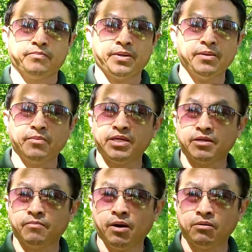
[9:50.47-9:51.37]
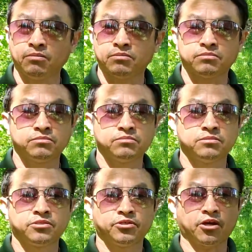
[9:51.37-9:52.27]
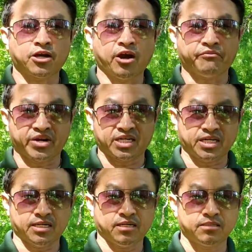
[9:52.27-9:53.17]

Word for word: bây mấy giờ mong cho conference à